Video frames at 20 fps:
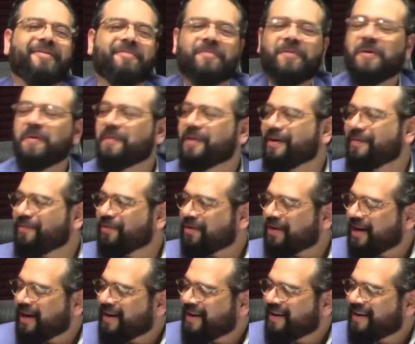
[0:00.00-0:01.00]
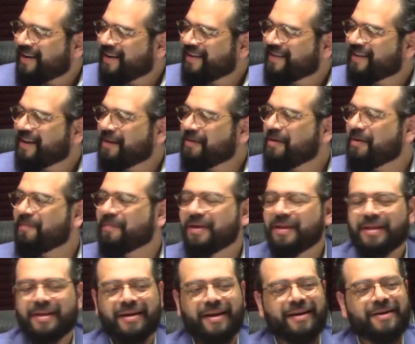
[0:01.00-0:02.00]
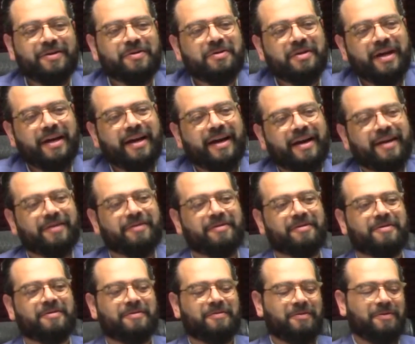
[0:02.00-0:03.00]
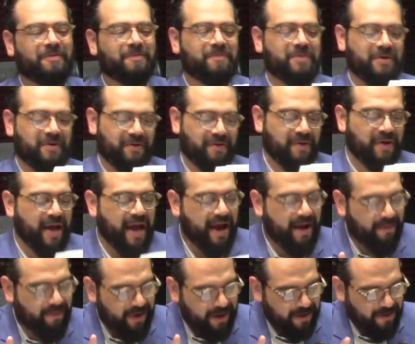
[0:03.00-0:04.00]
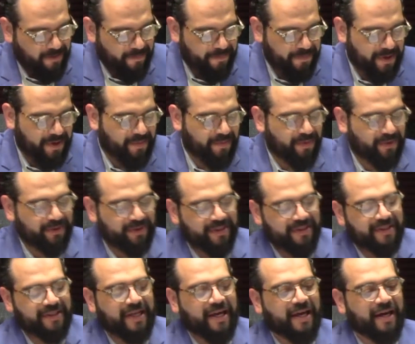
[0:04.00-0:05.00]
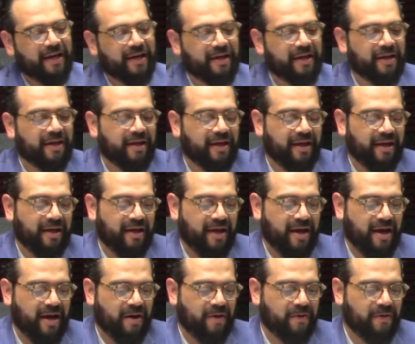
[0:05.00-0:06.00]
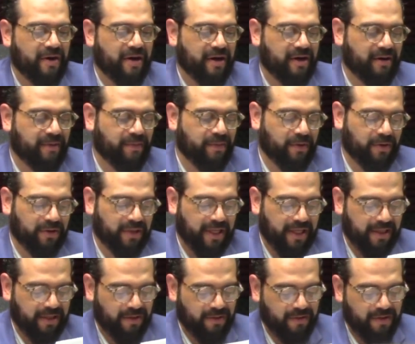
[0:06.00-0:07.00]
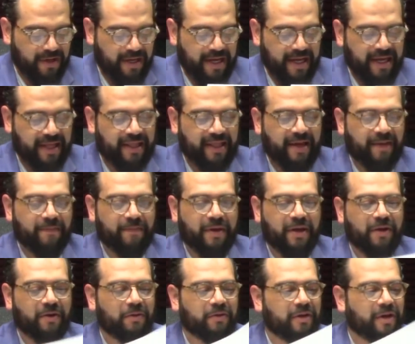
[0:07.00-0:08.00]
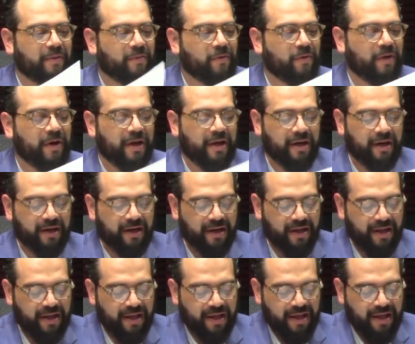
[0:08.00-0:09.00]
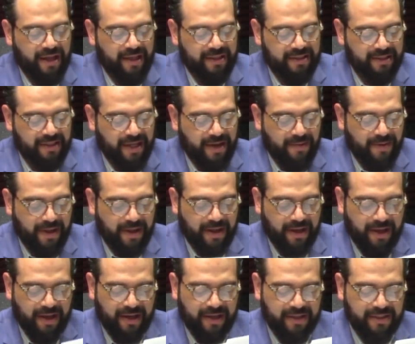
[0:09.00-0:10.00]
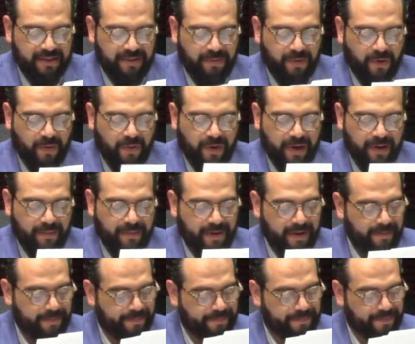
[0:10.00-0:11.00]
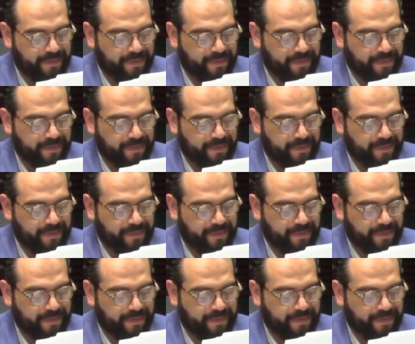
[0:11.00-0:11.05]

pobre mujer, salió a pedir ayuda y cayó con uno peor. Ah, bueno, pues está ahora reportando que también otra mujer estaba en ese problema.